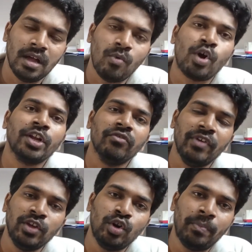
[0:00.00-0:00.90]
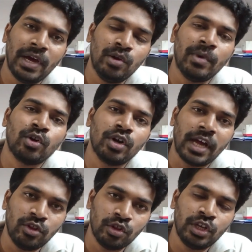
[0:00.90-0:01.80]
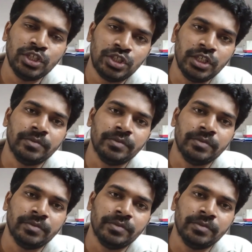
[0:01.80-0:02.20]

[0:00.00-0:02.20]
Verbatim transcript: ఒకడికి వెయ్యి రూపాయలు మరొకటికి ఐదు వందలు ఇచ్చి